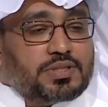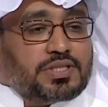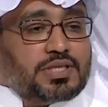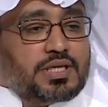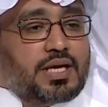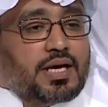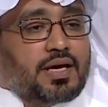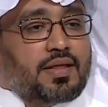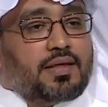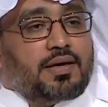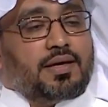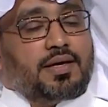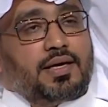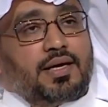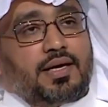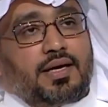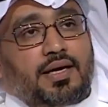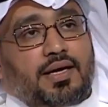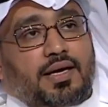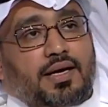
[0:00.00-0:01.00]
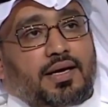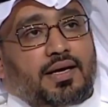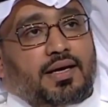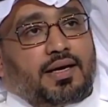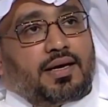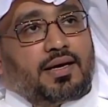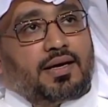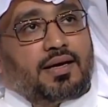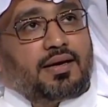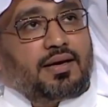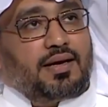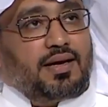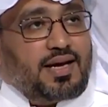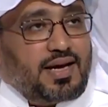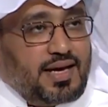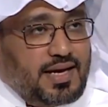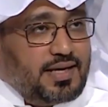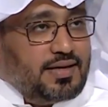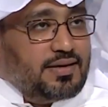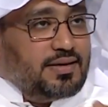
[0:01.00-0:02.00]
بالشيء هذا
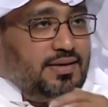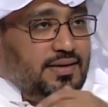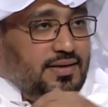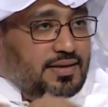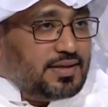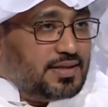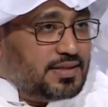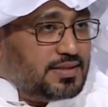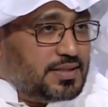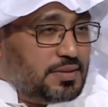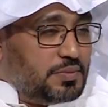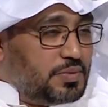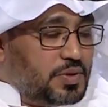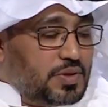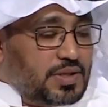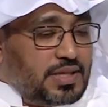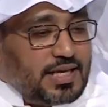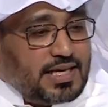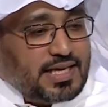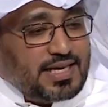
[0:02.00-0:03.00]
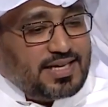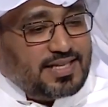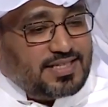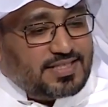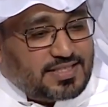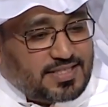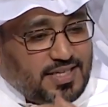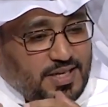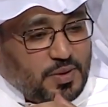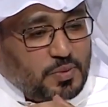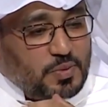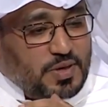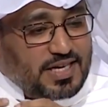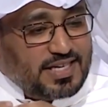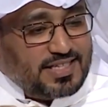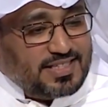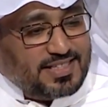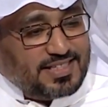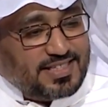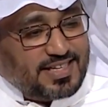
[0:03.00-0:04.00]
الان زي ما قلت لك يعني صار
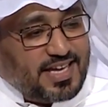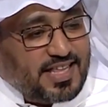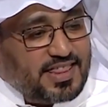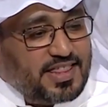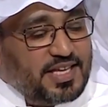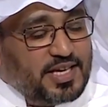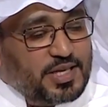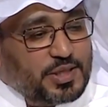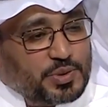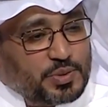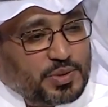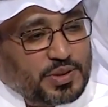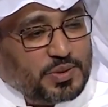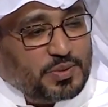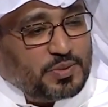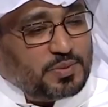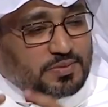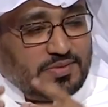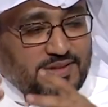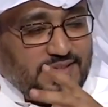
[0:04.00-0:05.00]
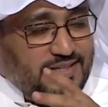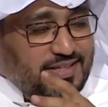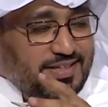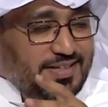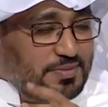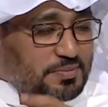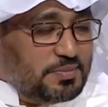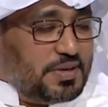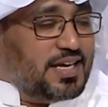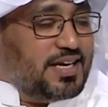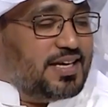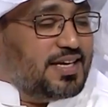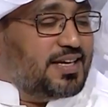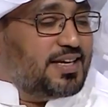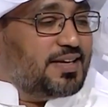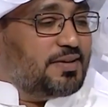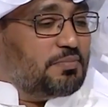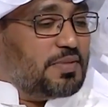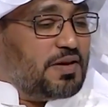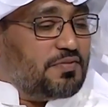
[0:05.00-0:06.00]
الواحد اثقل شوي وما
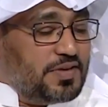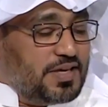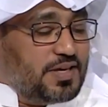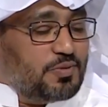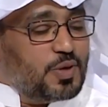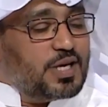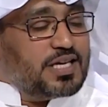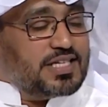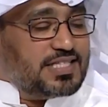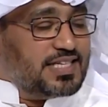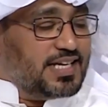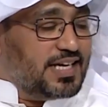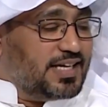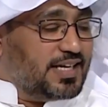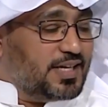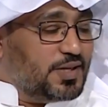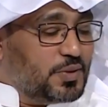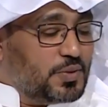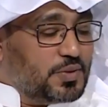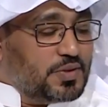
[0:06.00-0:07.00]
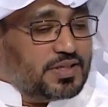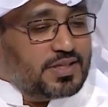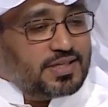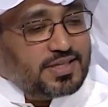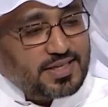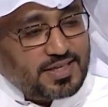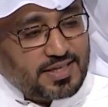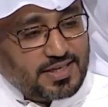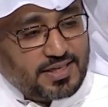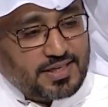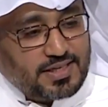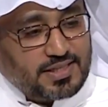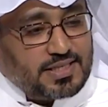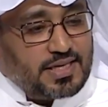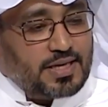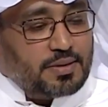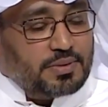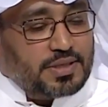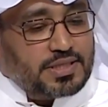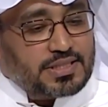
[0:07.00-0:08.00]
ما, ما في وقت يعني انه إيه.
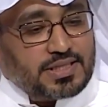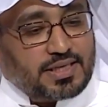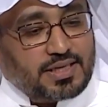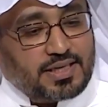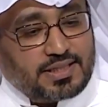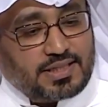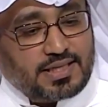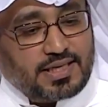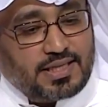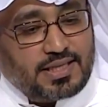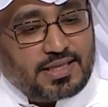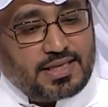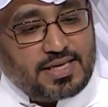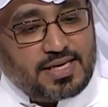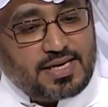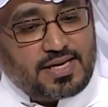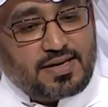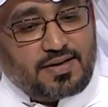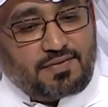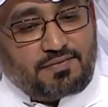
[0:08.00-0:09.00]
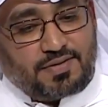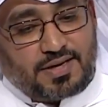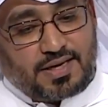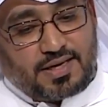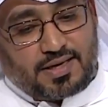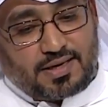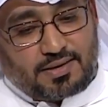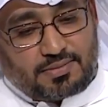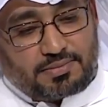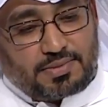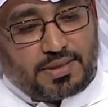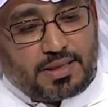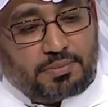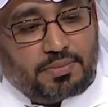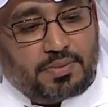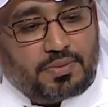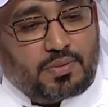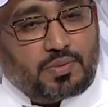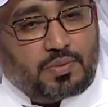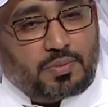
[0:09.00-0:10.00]
يتابع الشغلات هذه ف
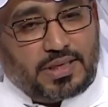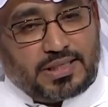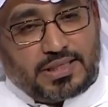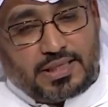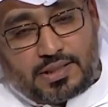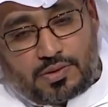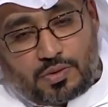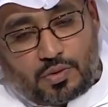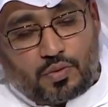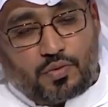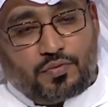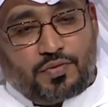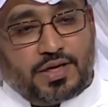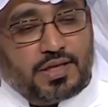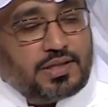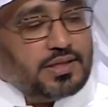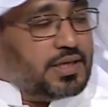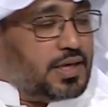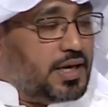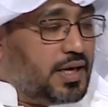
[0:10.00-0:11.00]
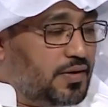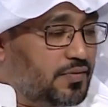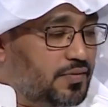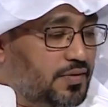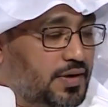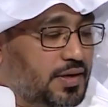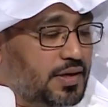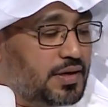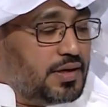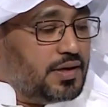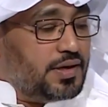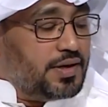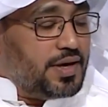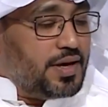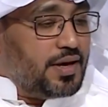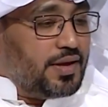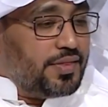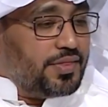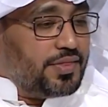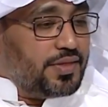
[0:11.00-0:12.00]
وبعدين ظروفي الانتقال في
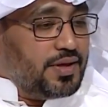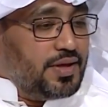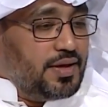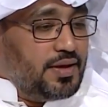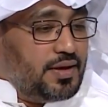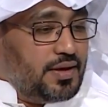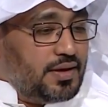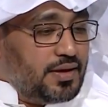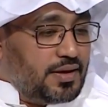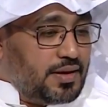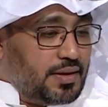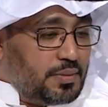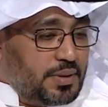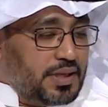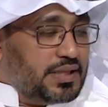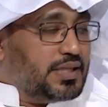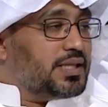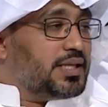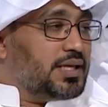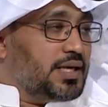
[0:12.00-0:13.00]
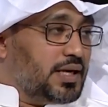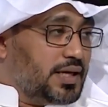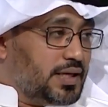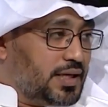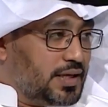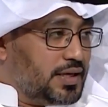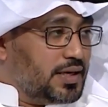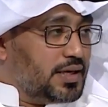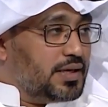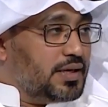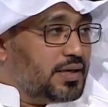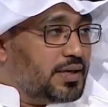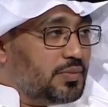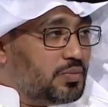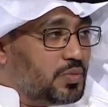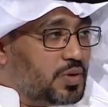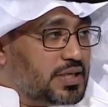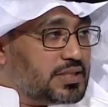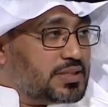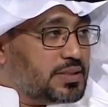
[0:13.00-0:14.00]
الرياض ابعدتني الحقيقه عن
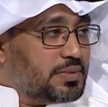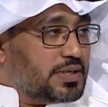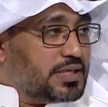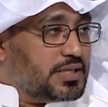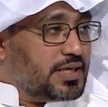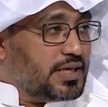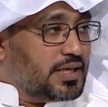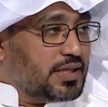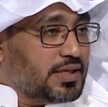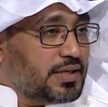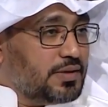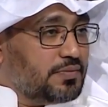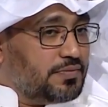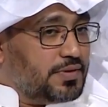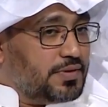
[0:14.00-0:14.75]
المناسبات هذه